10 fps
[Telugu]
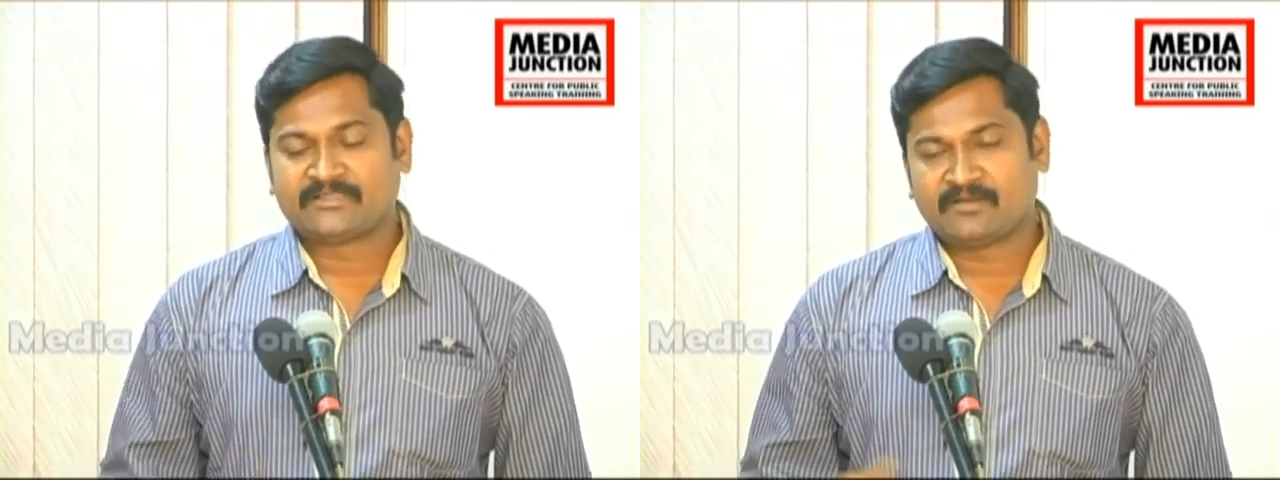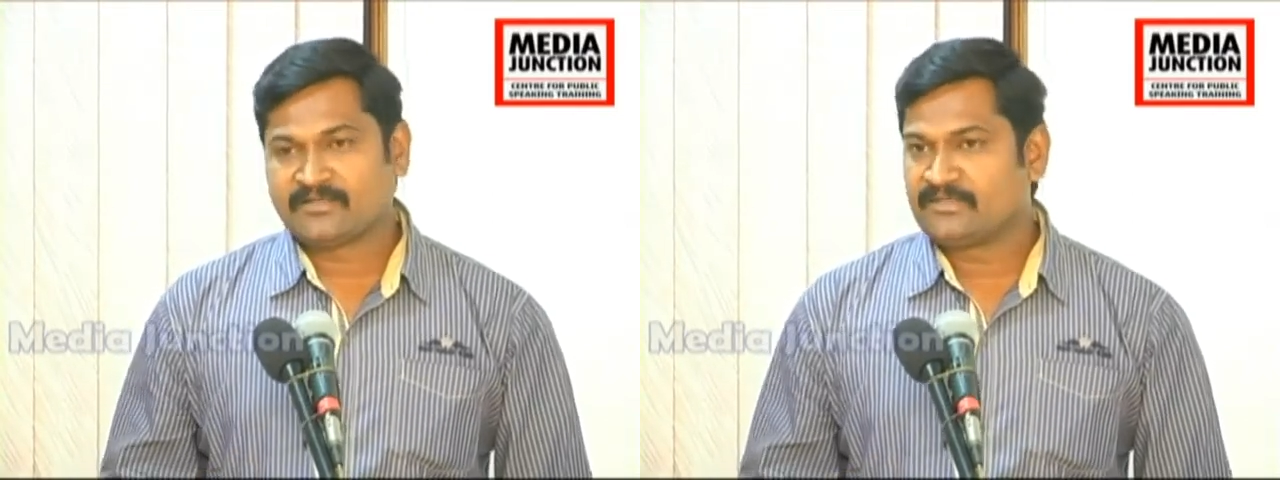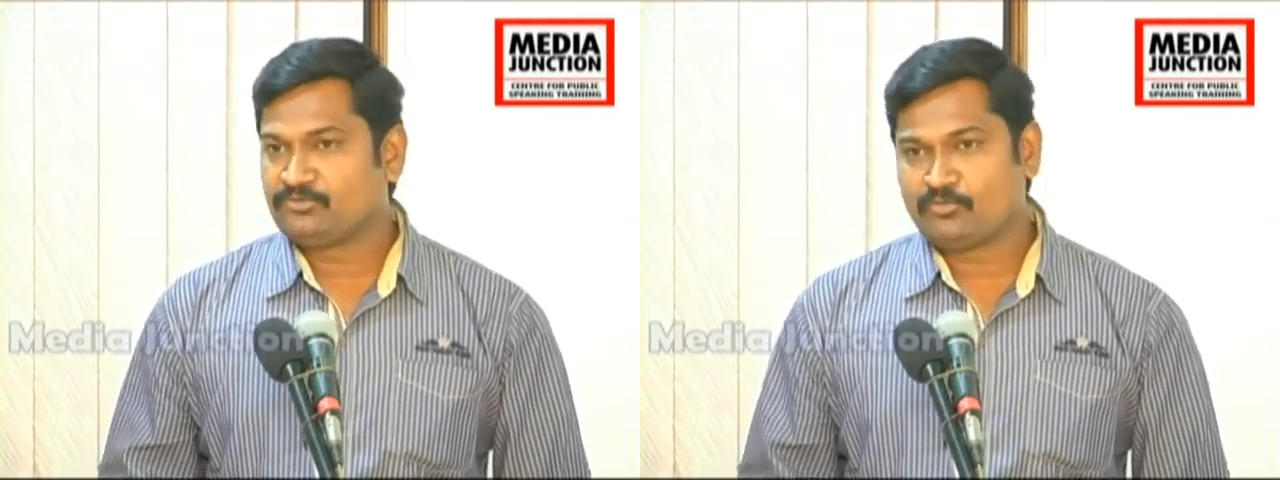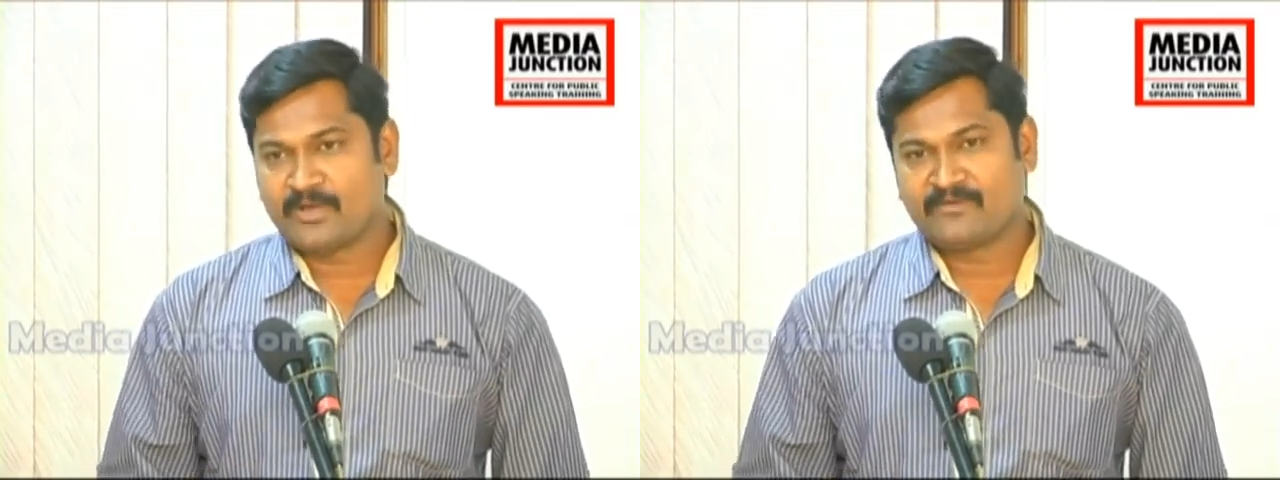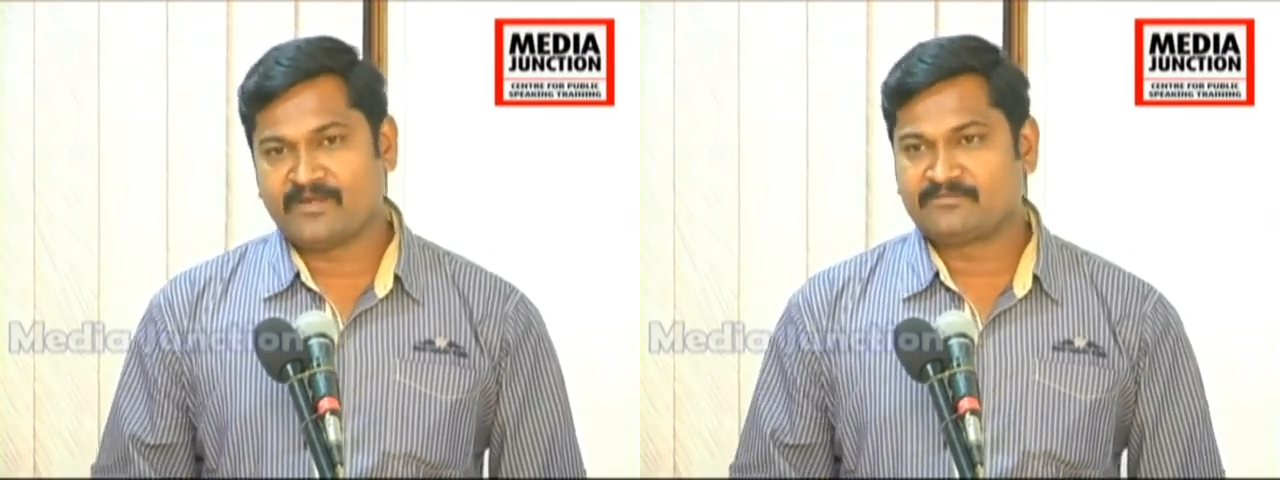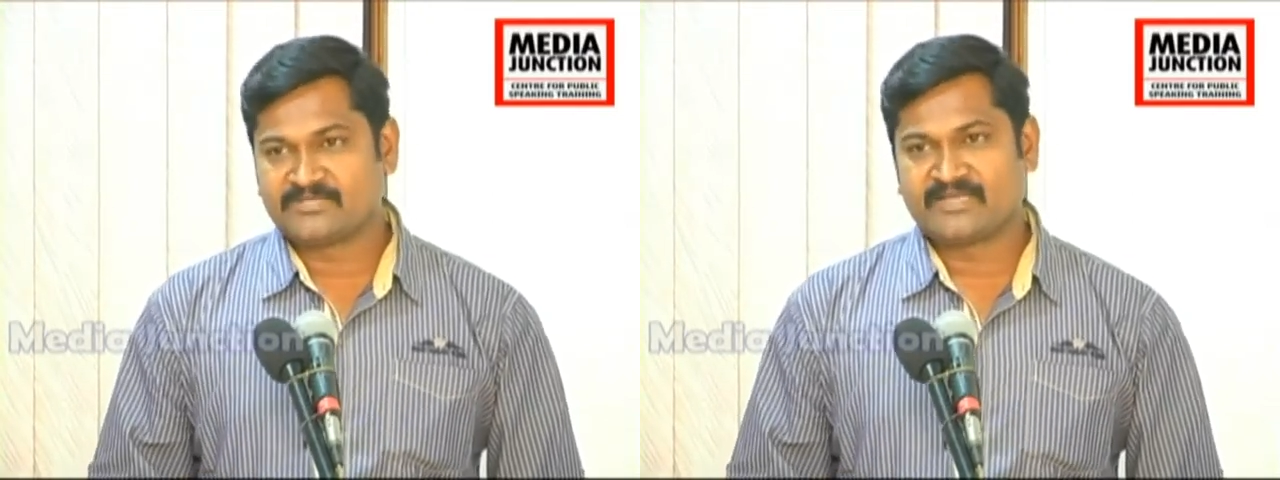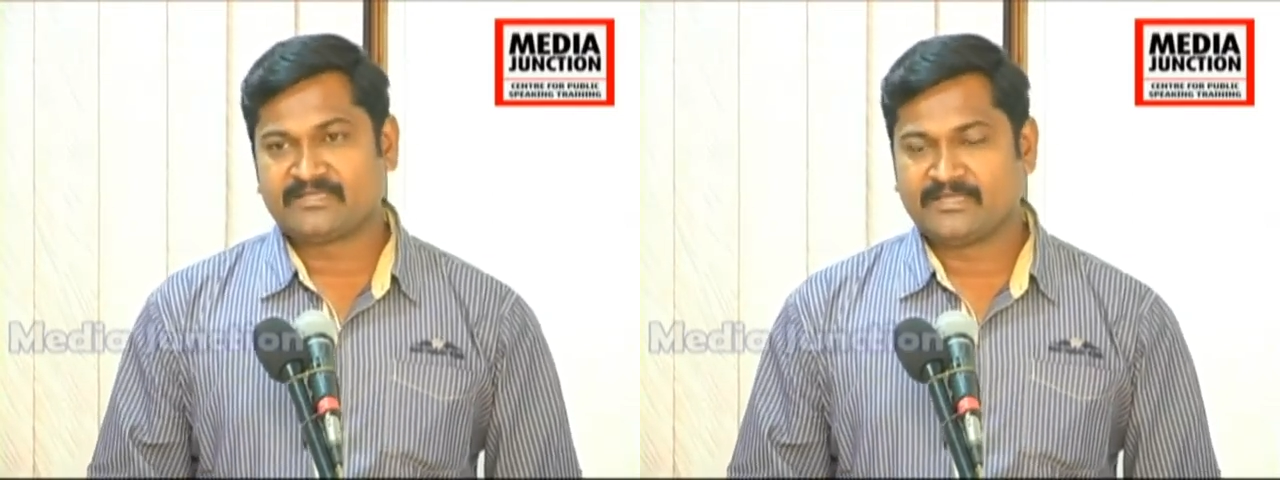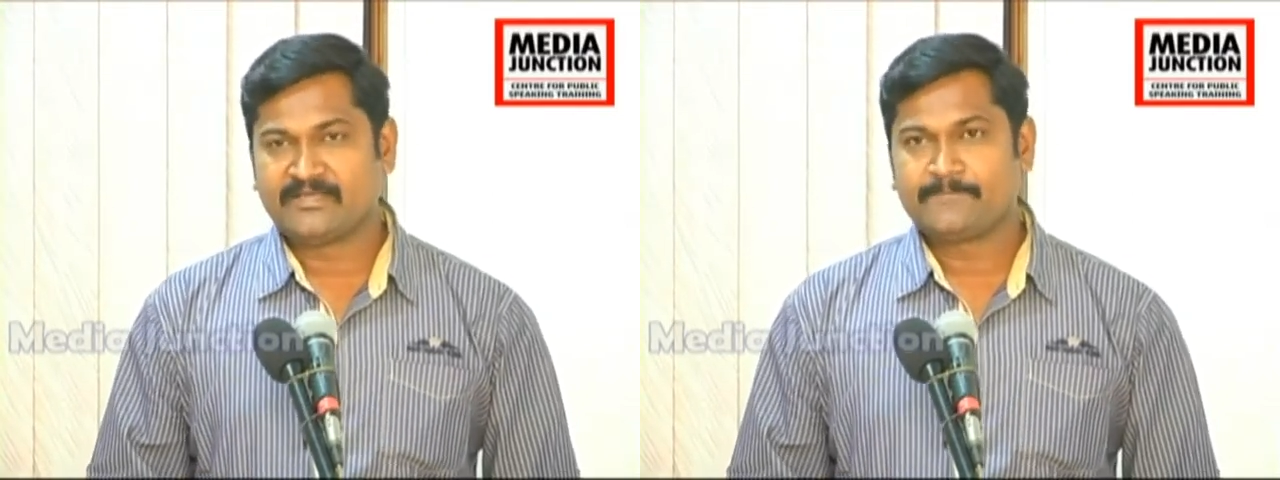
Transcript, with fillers: తర్వాత నేను దుబాయ్ వెళ్ళడం జరిగింది